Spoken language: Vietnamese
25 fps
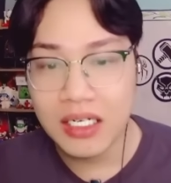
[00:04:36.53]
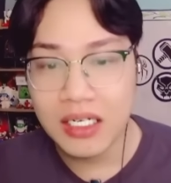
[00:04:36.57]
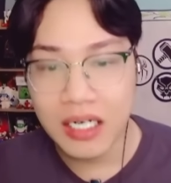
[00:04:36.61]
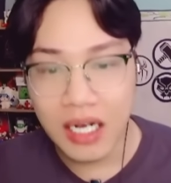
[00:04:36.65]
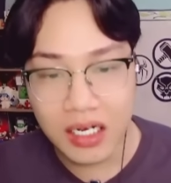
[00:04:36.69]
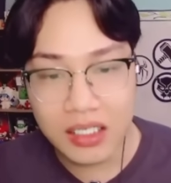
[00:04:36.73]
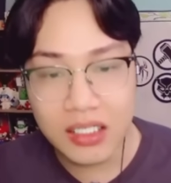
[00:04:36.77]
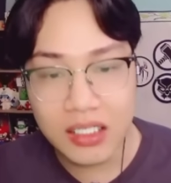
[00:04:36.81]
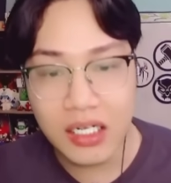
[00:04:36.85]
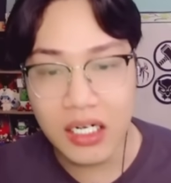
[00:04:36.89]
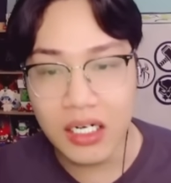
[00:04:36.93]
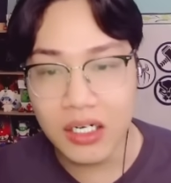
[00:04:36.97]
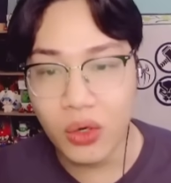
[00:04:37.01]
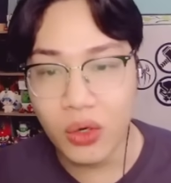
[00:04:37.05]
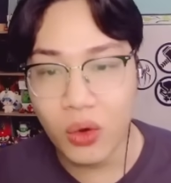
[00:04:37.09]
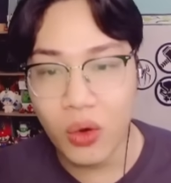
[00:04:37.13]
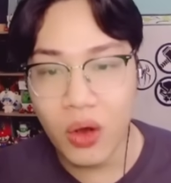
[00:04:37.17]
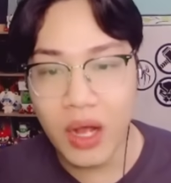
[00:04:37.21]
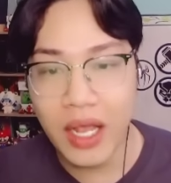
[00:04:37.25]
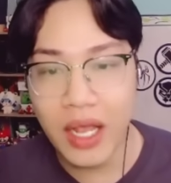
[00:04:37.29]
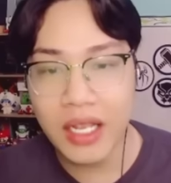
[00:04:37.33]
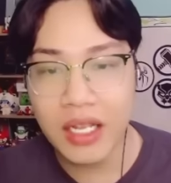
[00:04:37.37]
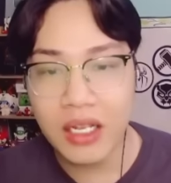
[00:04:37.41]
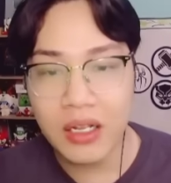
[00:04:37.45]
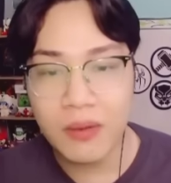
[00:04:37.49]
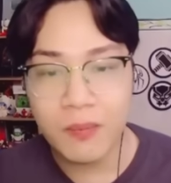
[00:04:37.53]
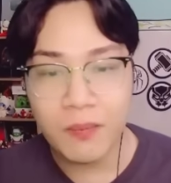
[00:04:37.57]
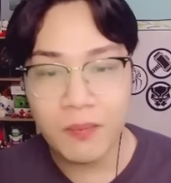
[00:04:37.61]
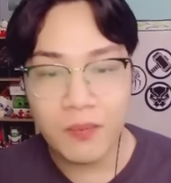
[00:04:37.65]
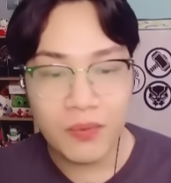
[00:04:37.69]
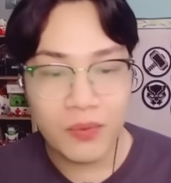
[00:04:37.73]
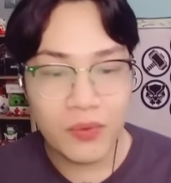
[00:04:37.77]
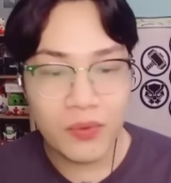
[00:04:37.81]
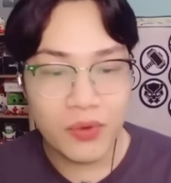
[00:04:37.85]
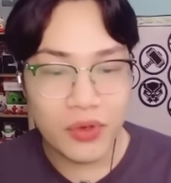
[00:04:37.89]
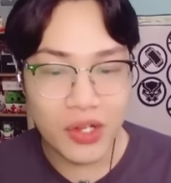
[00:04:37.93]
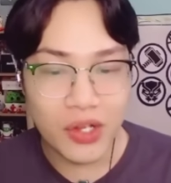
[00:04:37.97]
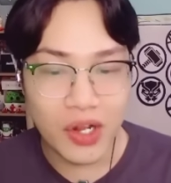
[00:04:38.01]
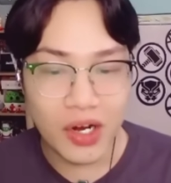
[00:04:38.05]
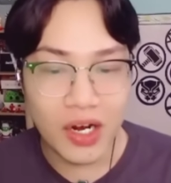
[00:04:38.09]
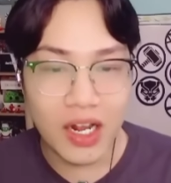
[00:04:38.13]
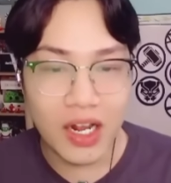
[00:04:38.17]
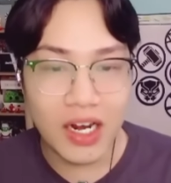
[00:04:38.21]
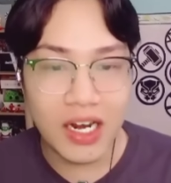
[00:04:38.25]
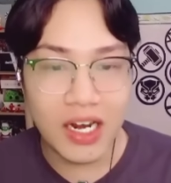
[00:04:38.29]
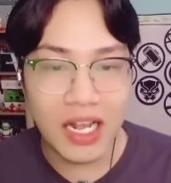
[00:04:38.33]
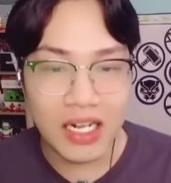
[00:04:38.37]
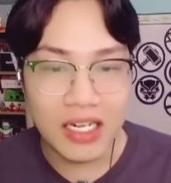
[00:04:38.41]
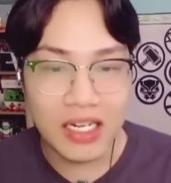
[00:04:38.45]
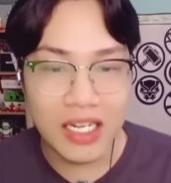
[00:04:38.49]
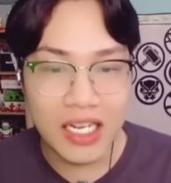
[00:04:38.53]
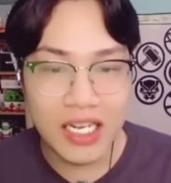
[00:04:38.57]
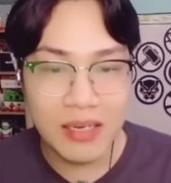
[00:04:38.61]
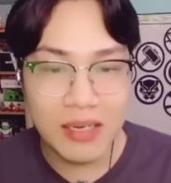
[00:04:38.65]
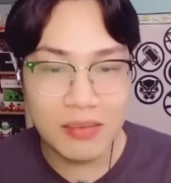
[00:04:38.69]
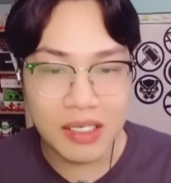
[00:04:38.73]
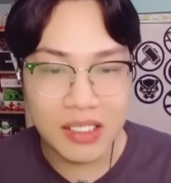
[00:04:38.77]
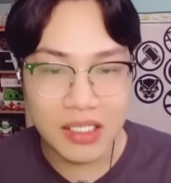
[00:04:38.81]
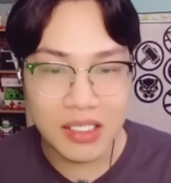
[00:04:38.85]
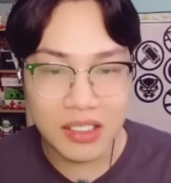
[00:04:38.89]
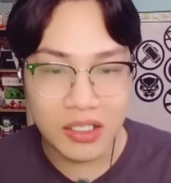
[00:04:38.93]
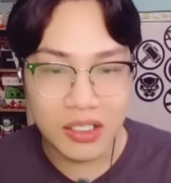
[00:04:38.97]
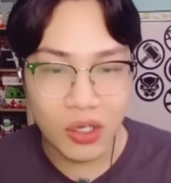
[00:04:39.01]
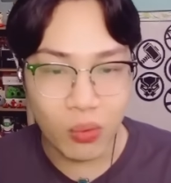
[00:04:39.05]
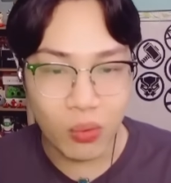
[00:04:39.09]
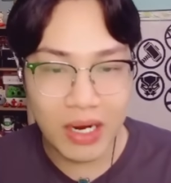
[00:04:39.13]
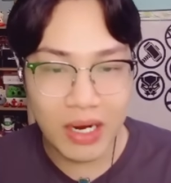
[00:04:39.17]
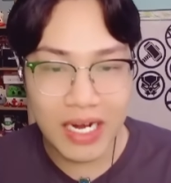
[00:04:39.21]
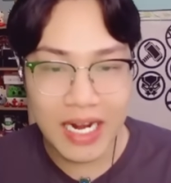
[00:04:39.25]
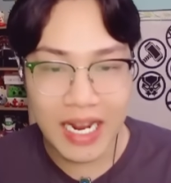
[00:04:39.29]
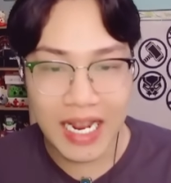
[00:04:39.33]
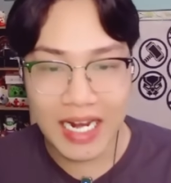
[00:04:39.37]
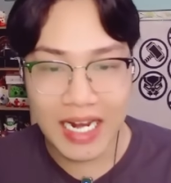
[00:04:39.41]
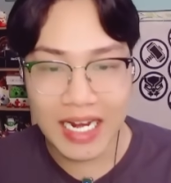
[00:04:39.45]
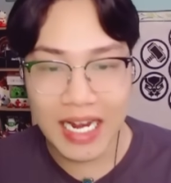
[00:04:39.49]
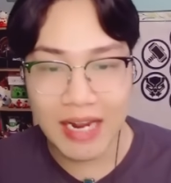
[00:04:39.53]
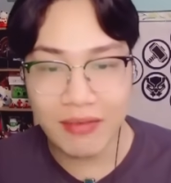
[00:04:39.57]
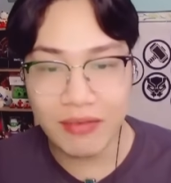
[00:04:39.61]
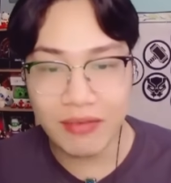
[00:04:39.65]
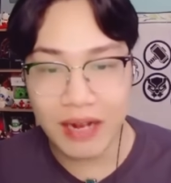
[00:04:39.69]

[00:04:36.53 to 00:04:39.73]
thật sự luôn ấy cho nên là khi mà sử dụng cái này anh em